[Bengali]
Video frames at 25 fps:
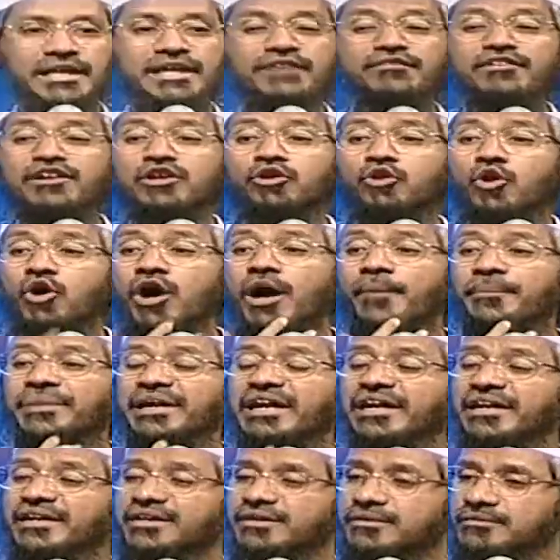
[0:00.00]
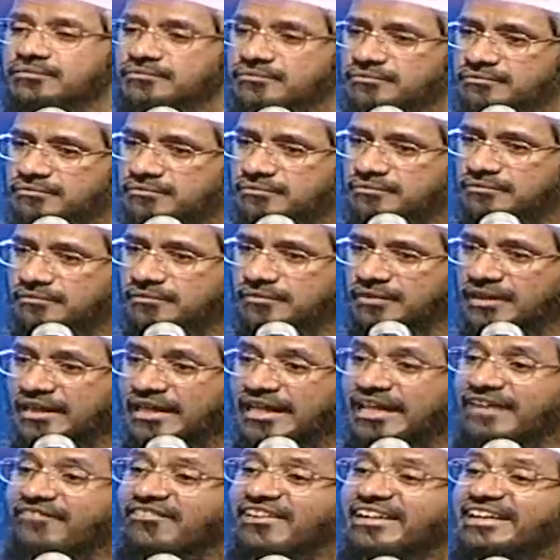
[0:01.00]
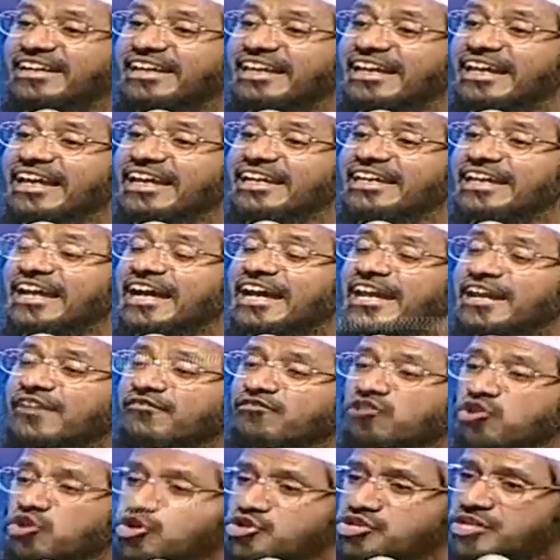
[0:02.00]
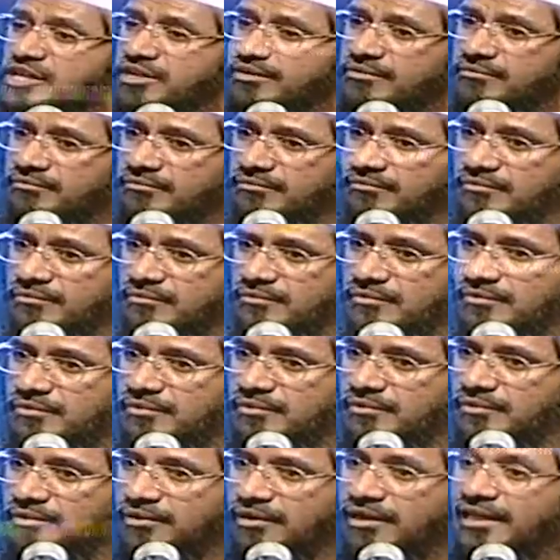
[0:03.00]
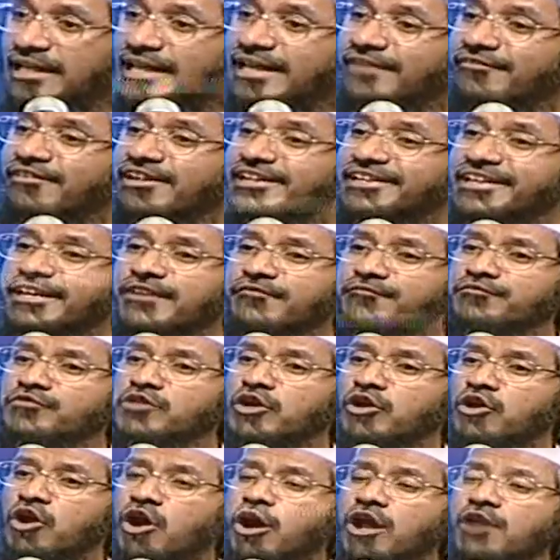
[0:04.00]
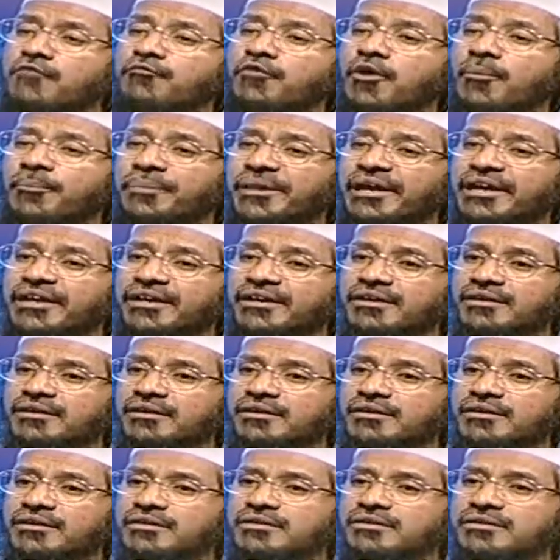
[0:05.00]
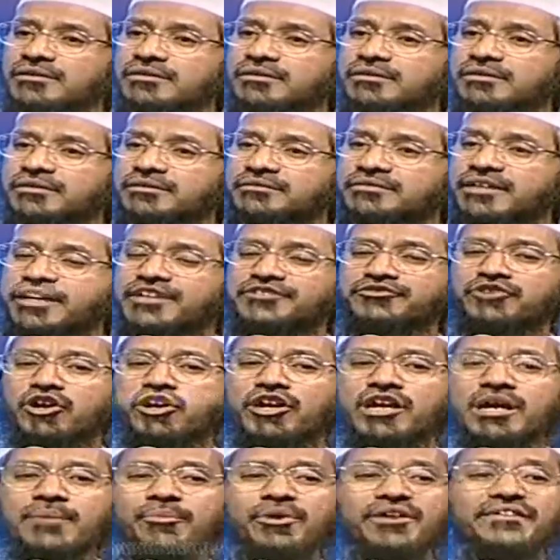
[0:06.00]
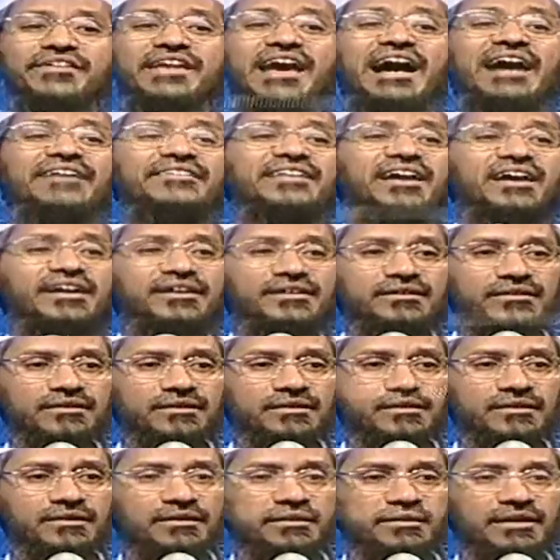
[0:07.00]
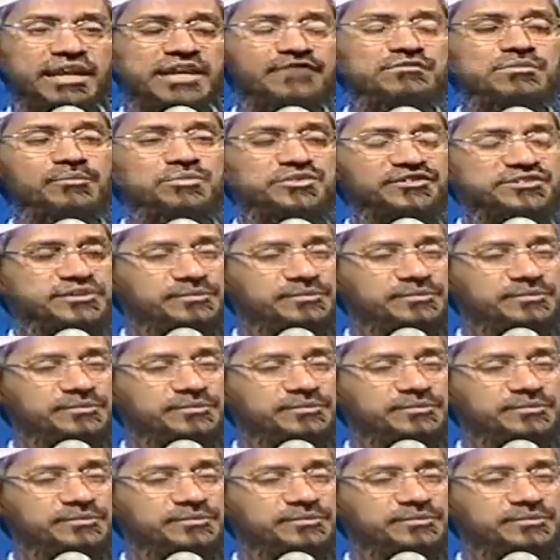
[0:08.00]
তাদের মুখে দাঁড়িয়ে থাকবে তারা একটা বিপ্লব করবে তারা প্রার্থনার জন্য আহ্বান করবে আজানের কথা বলা হচ্ছে মুসলিমরা